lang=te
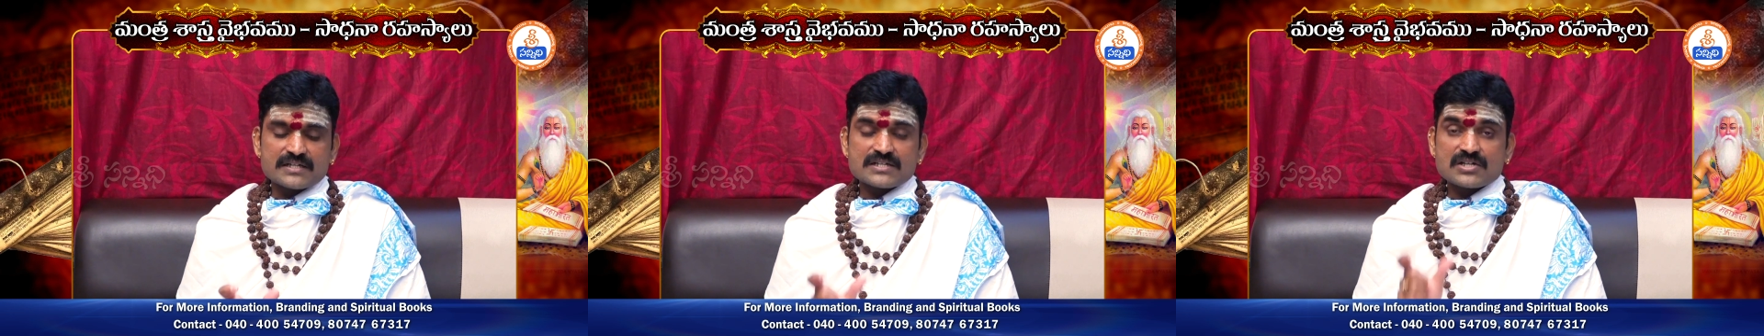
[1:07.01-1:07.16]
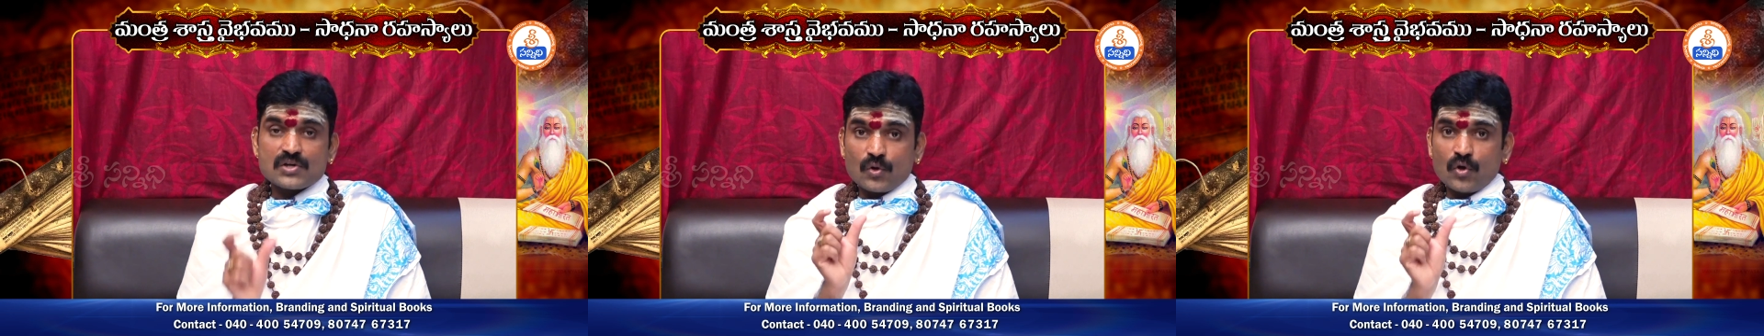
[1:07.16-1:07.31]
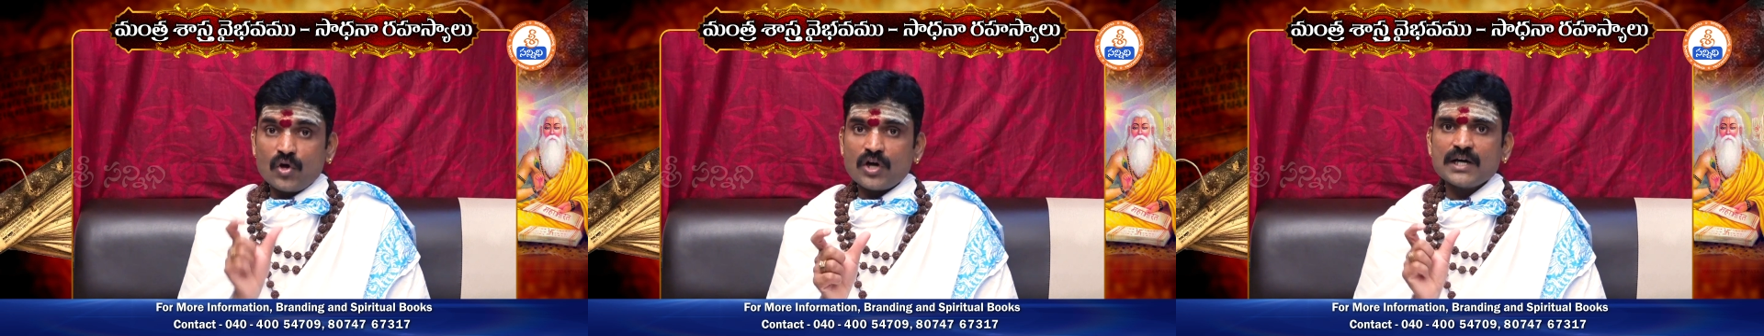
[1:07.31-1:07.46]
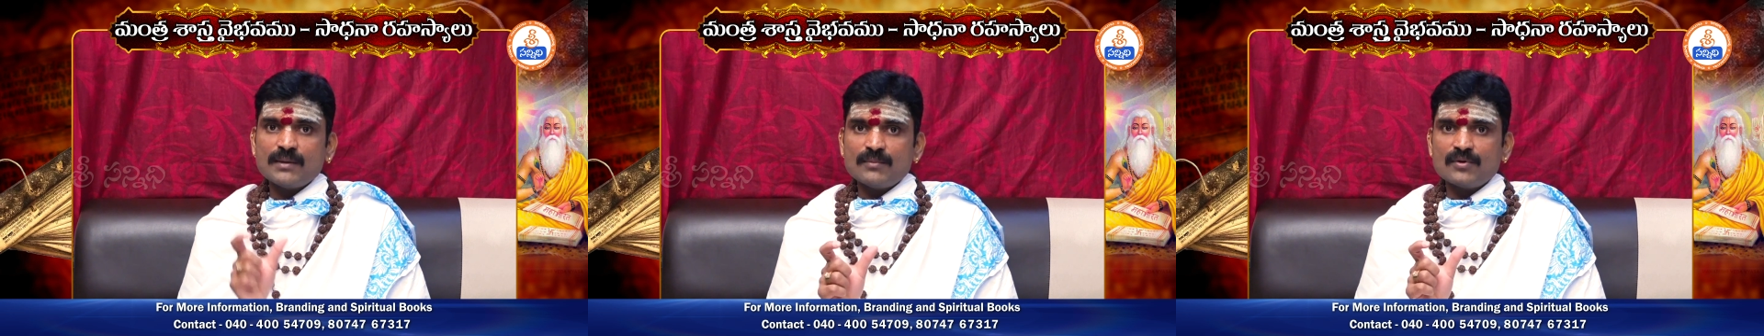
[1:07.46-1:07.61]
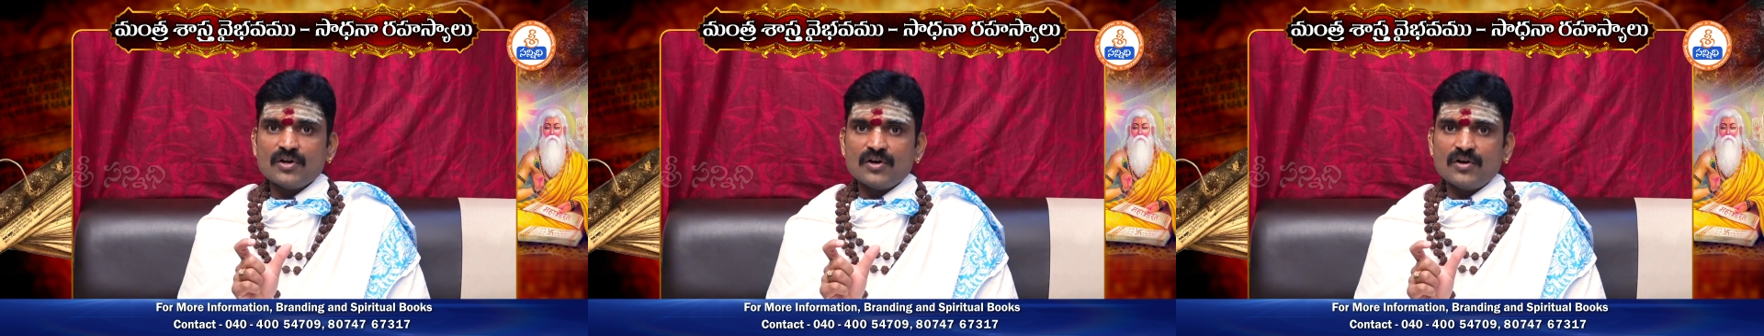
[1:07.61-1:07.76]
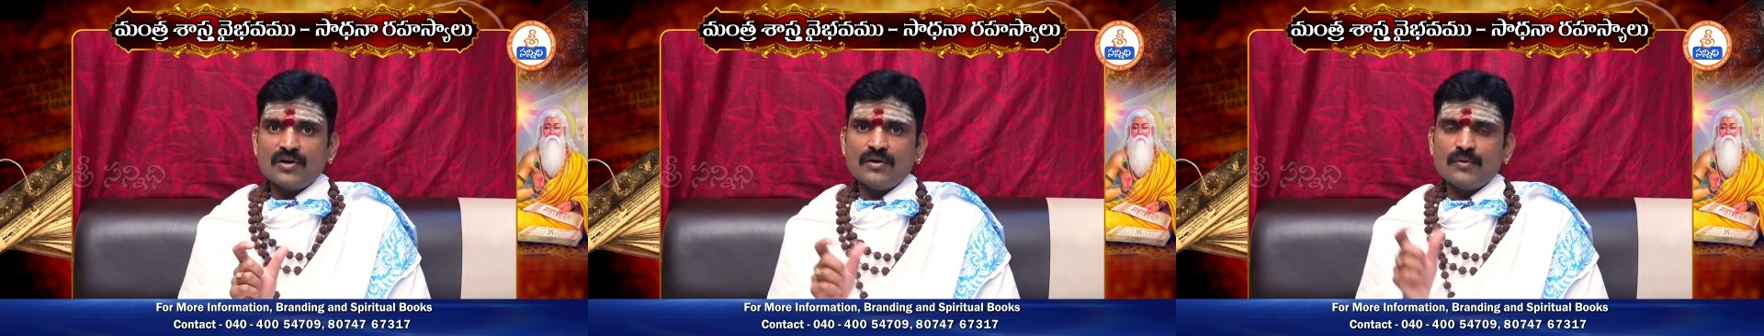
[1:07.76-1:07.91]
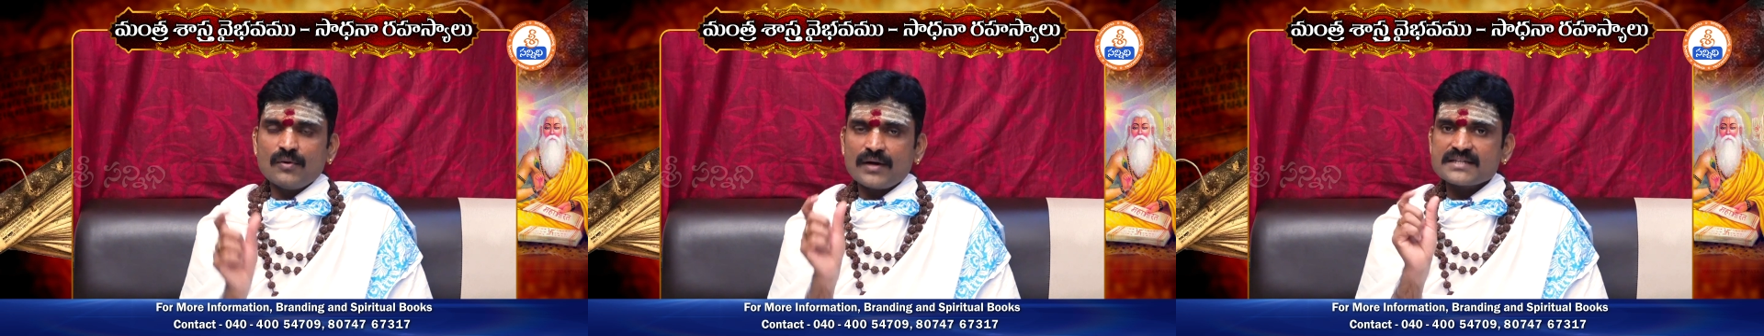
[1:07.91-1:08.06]
శ్లోకములో
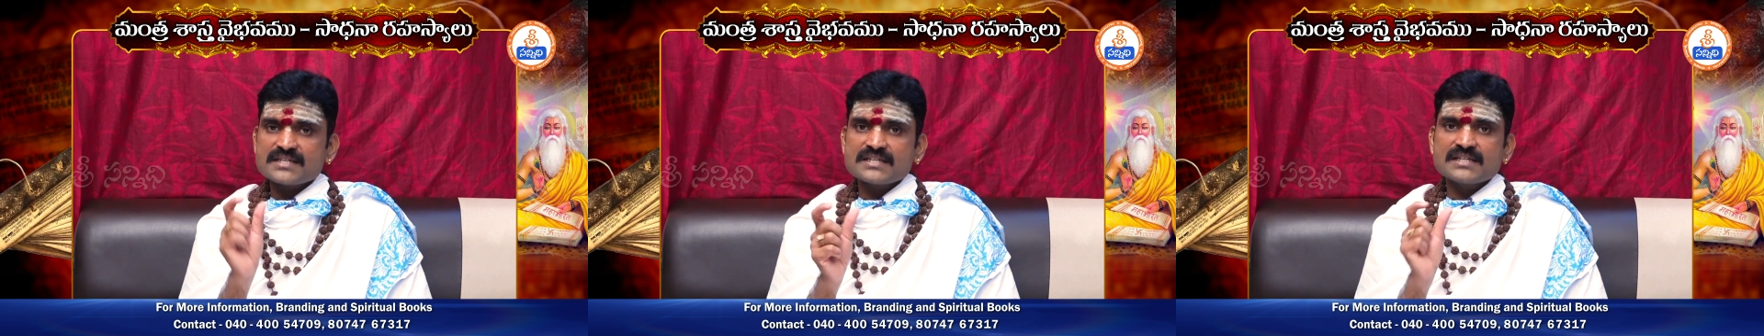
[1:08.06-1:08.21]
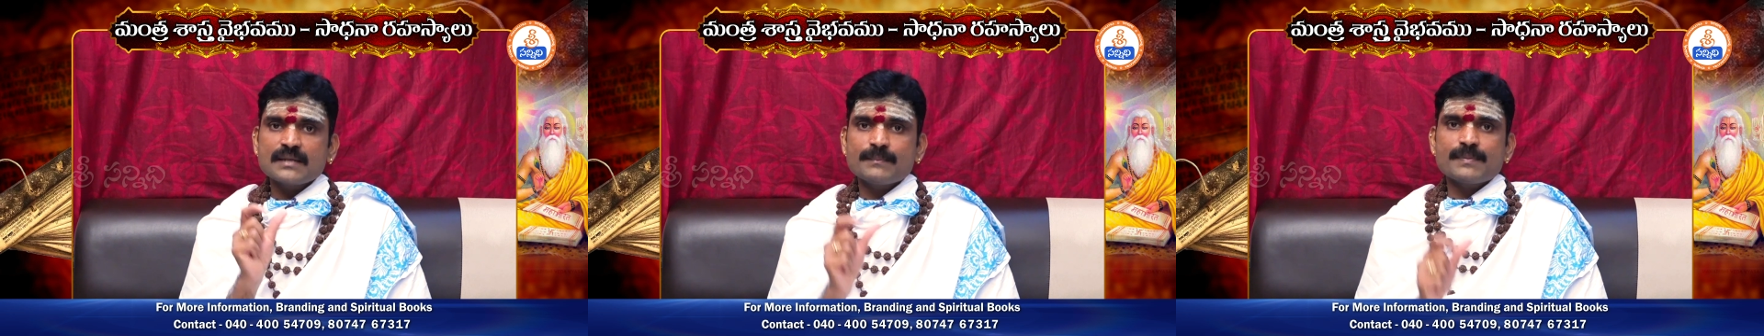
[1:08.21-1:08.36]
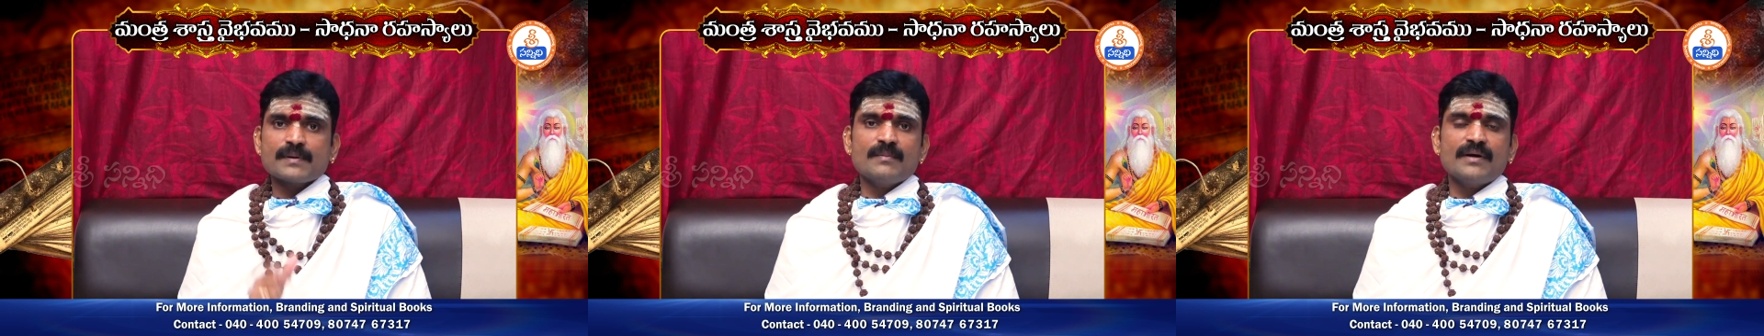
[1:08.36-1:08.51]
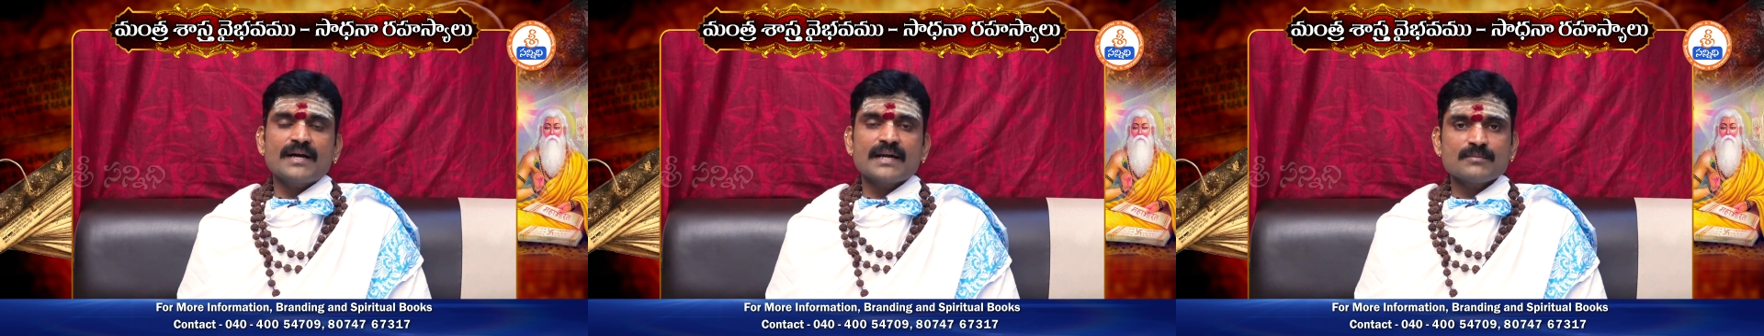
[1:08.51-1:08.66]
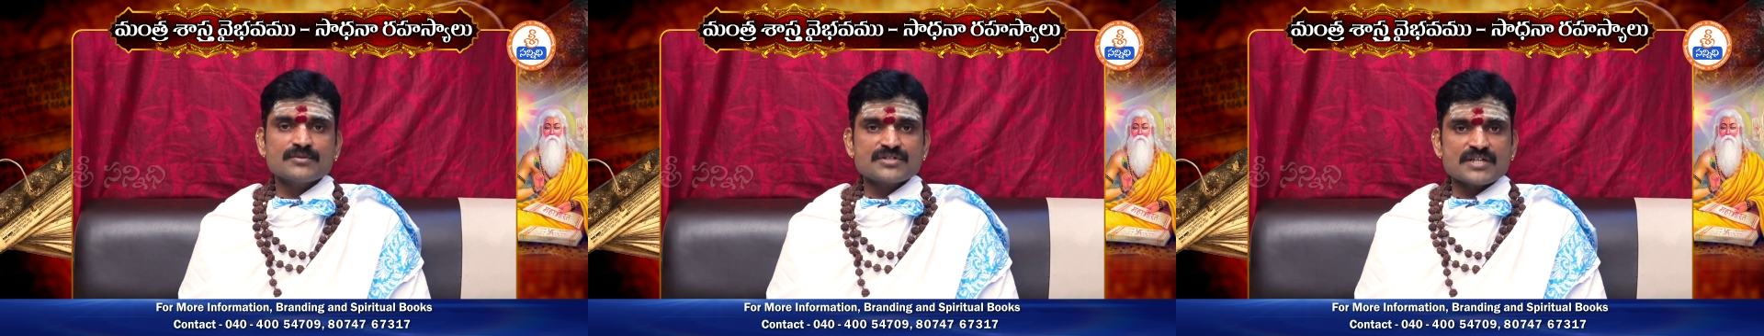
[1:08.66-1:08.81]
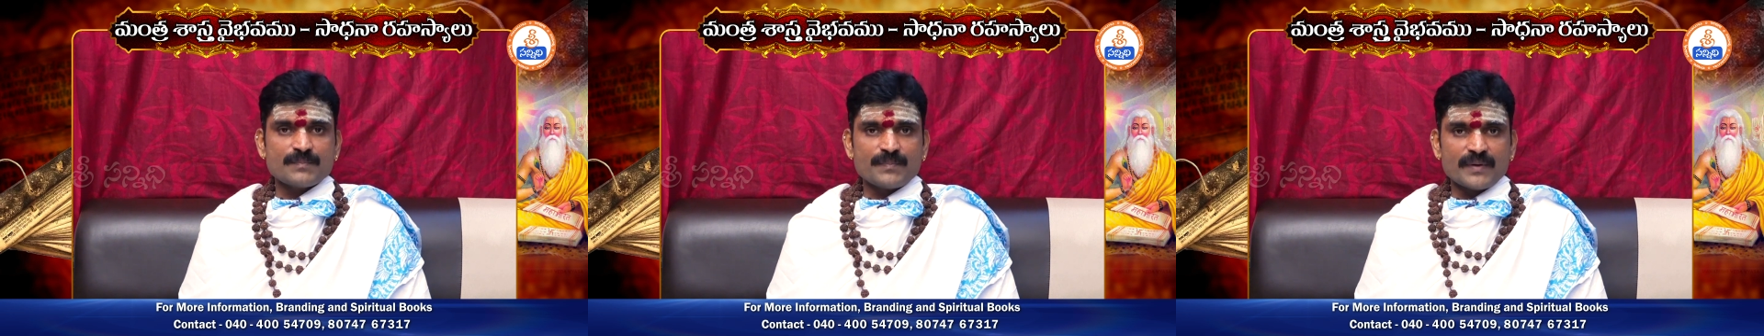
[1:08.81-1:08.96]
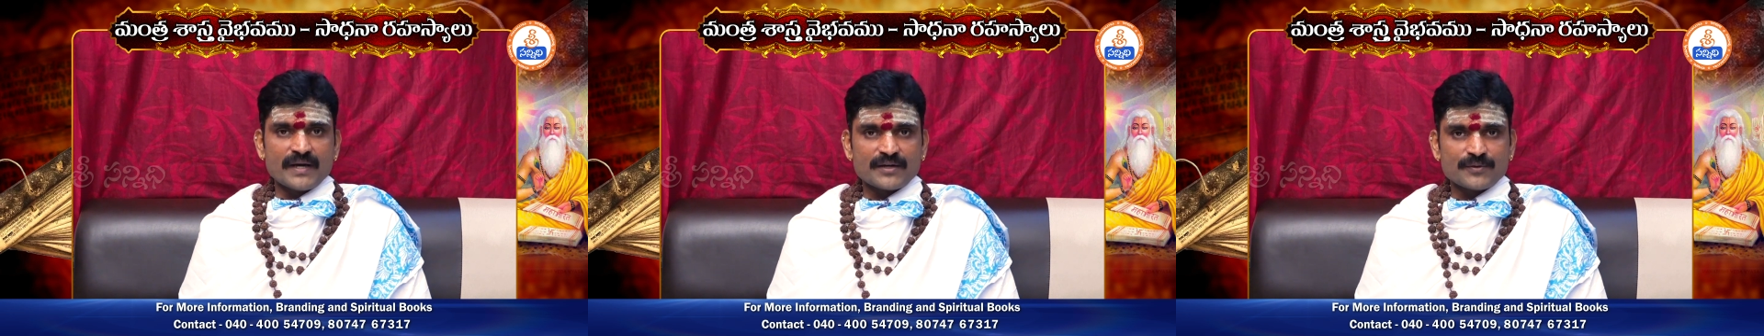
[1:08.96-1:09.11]
ఒక చిన్న ప్రమాణం
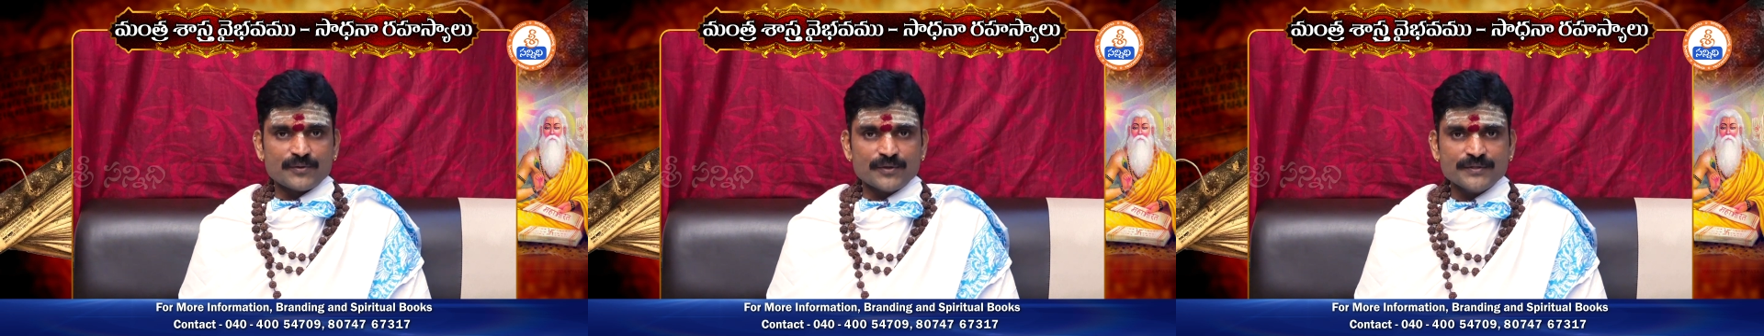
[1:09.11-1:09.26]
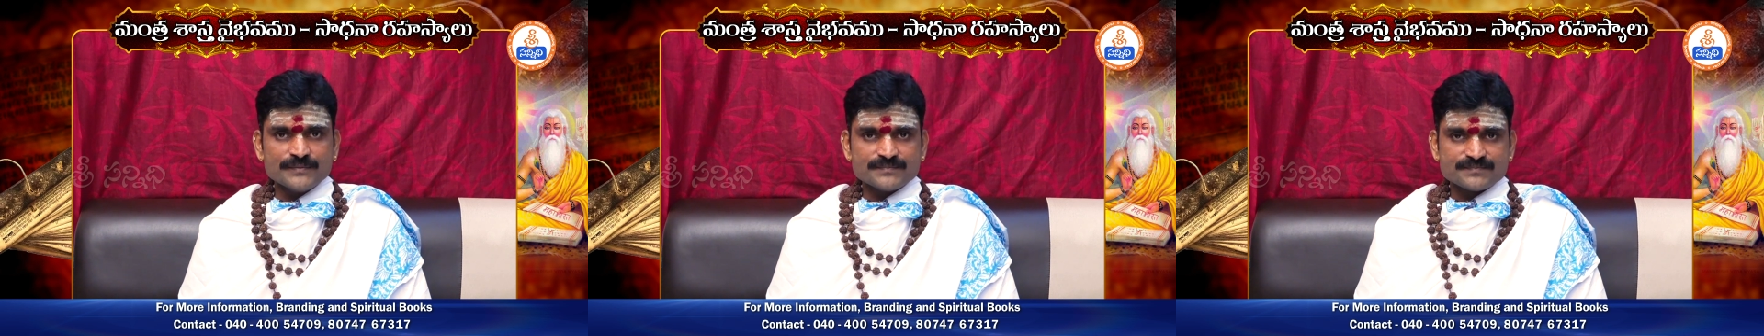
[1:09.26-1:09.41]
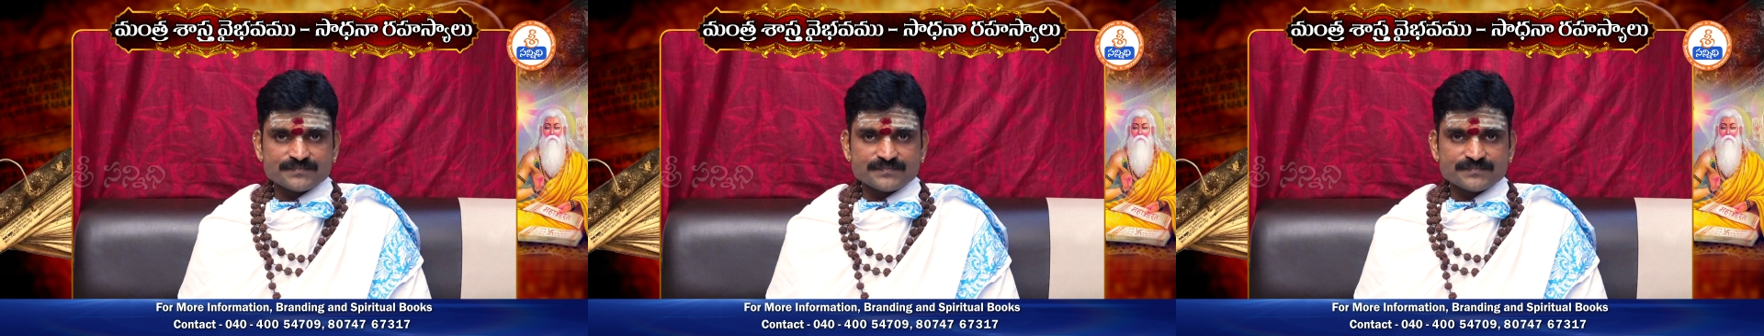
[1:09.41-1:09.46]
చెప్పారు